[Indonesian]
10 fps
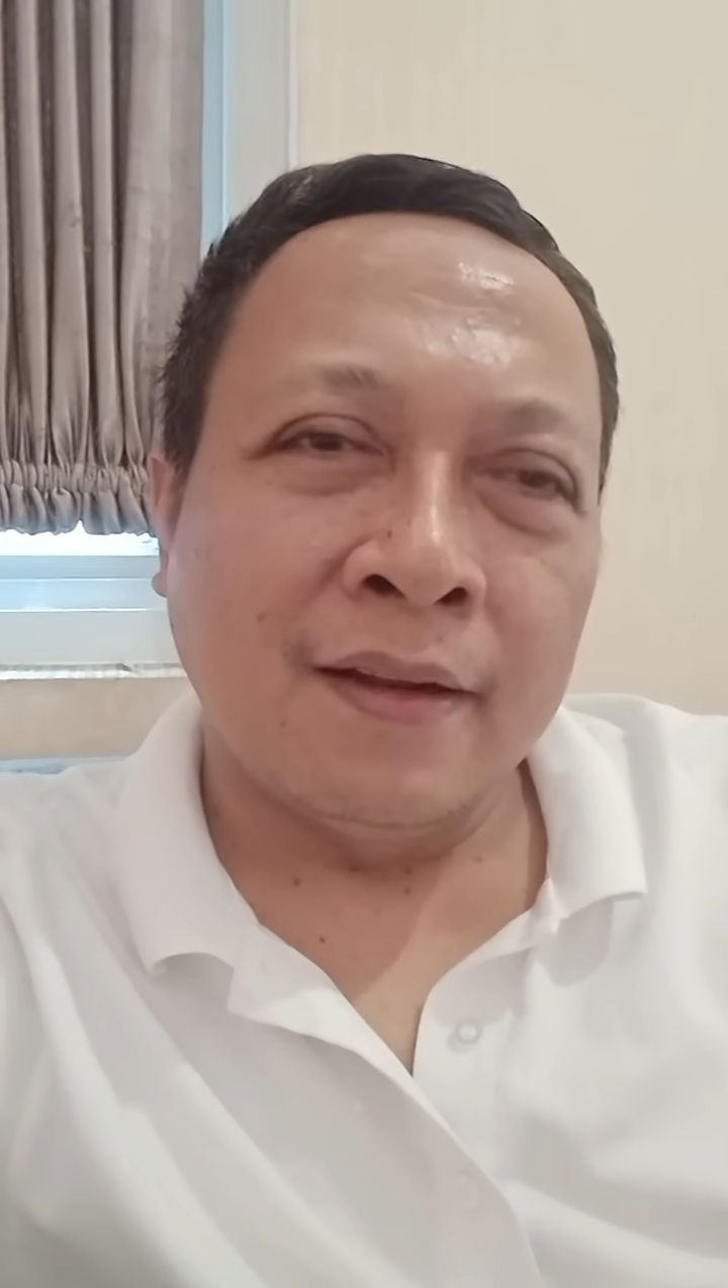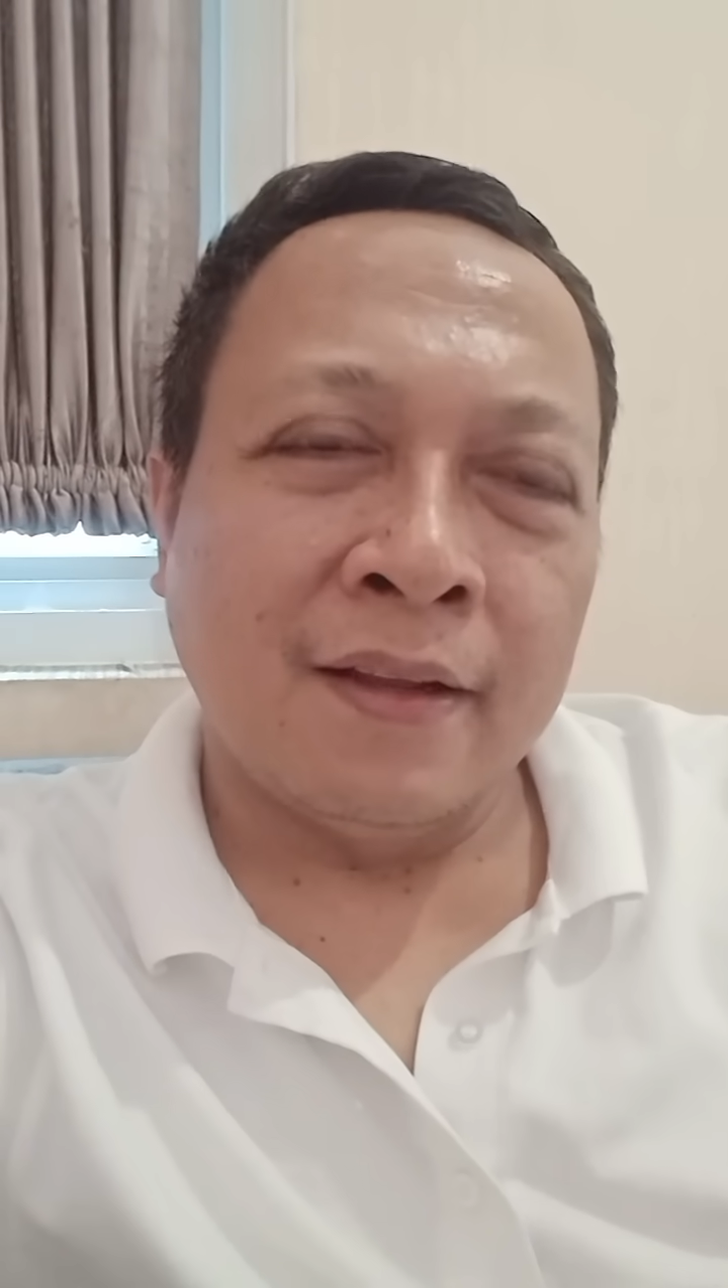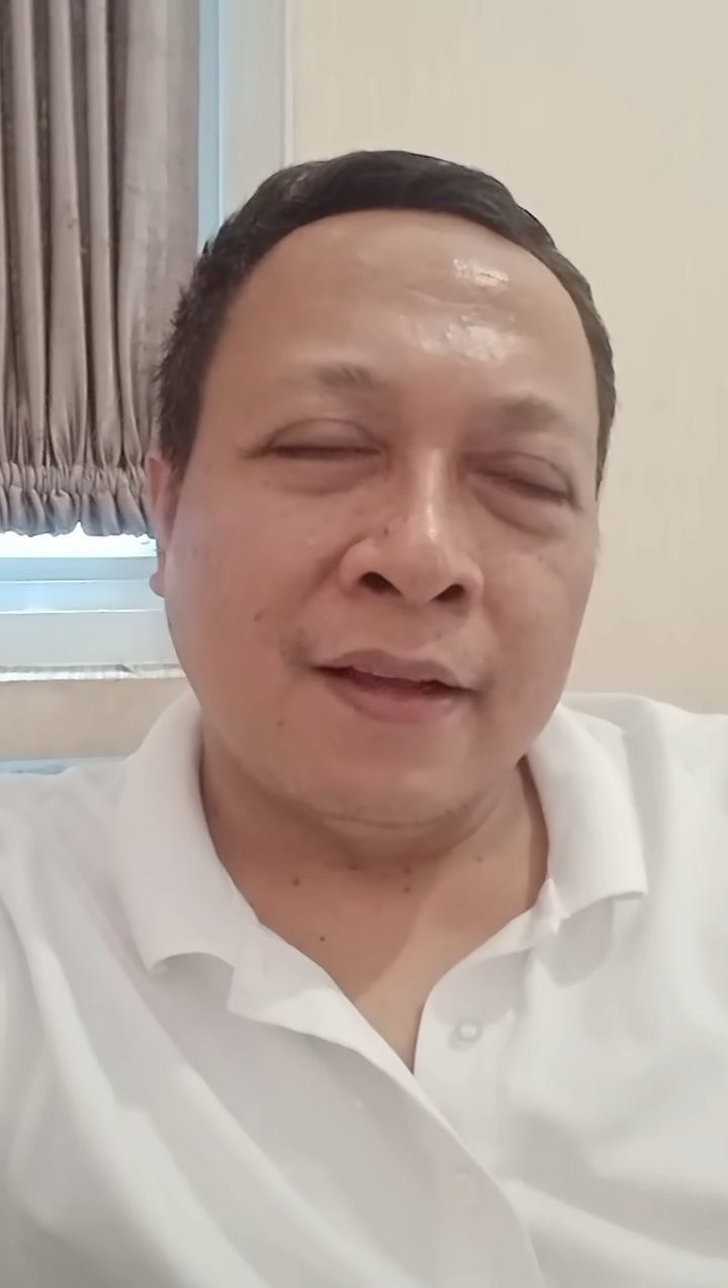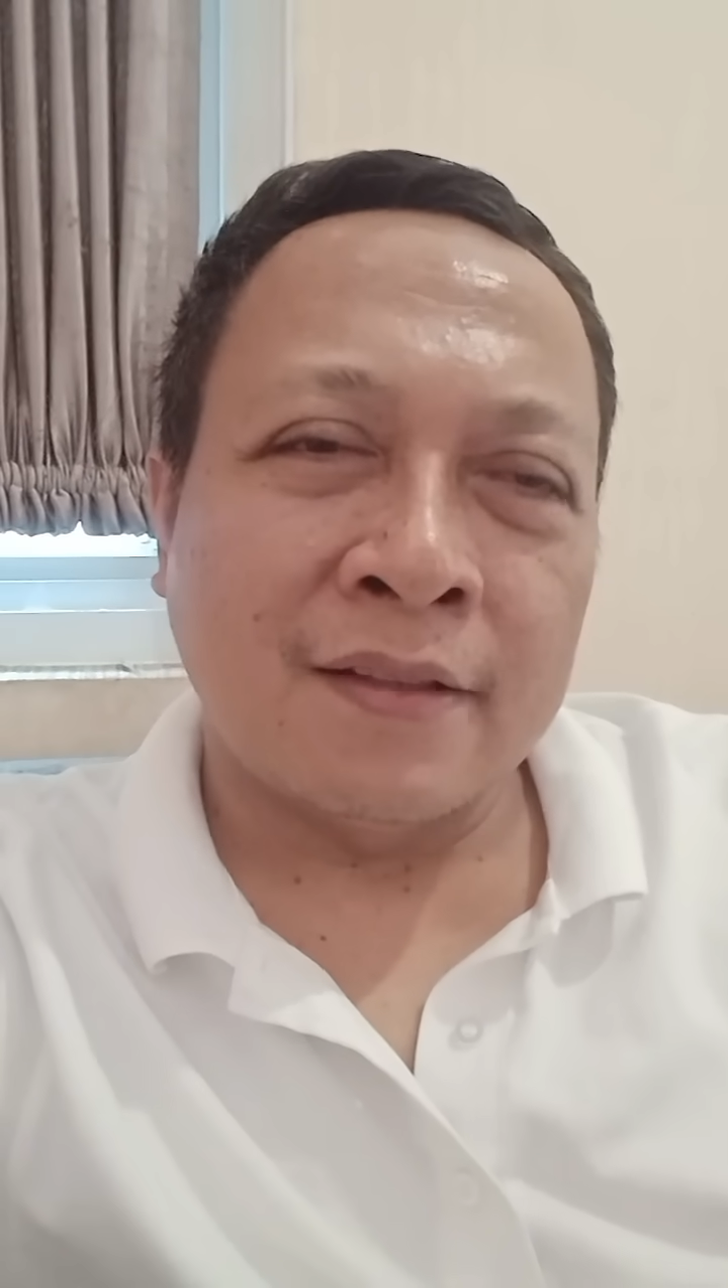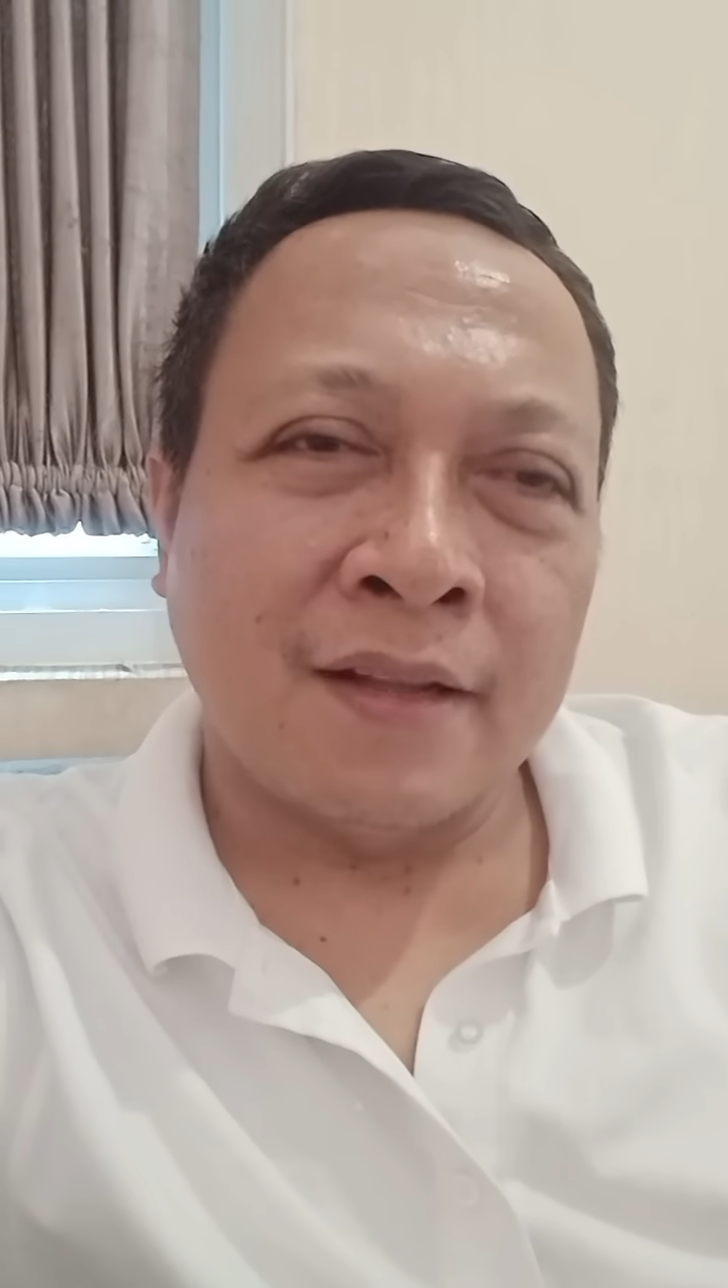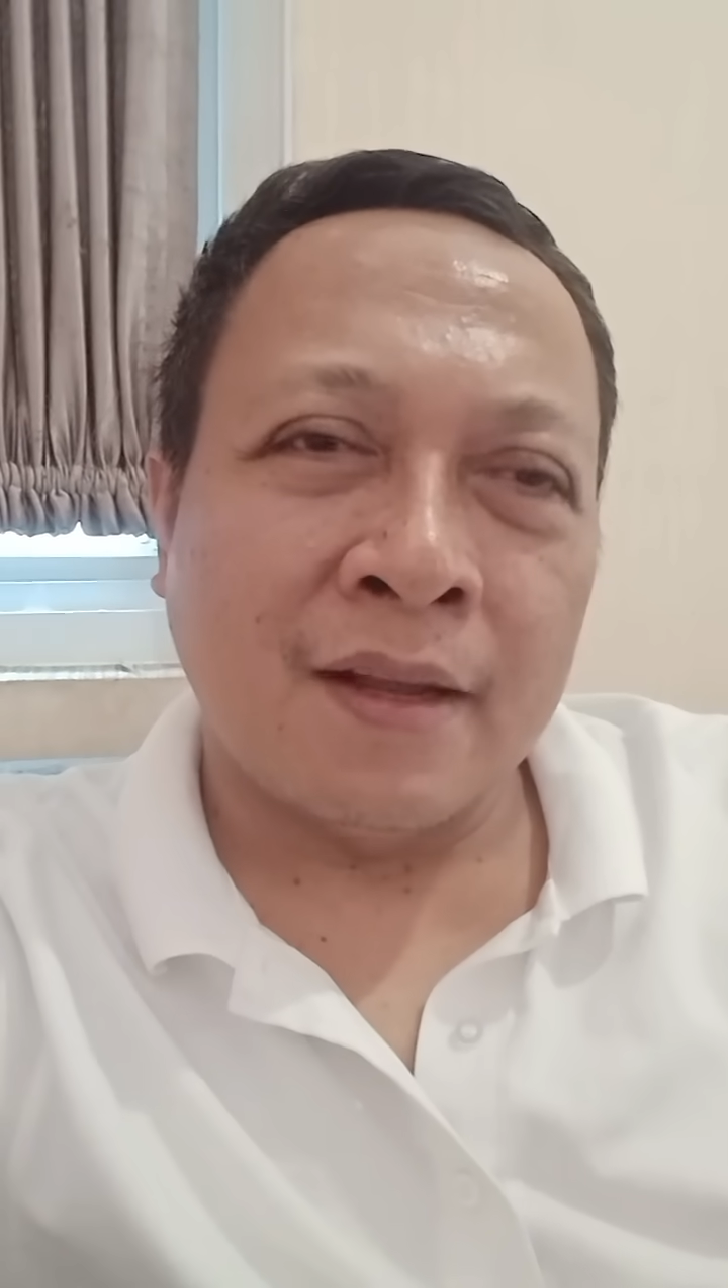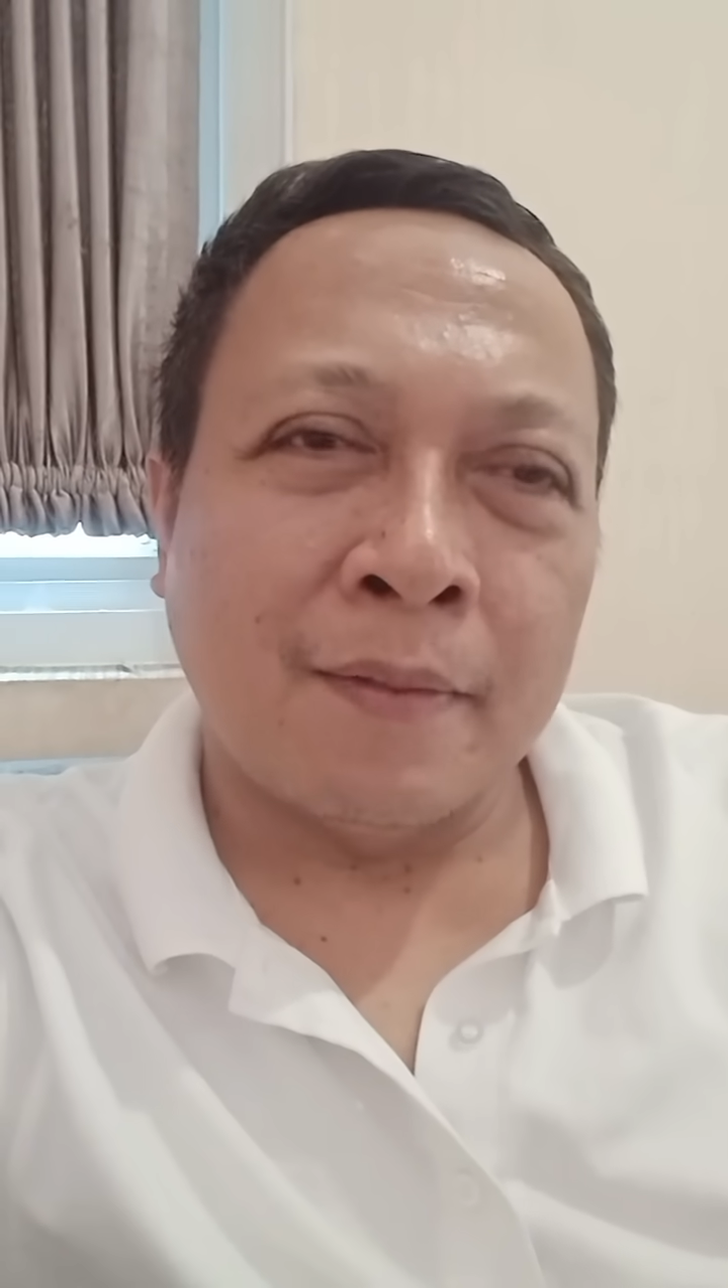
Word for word: dia yang sedang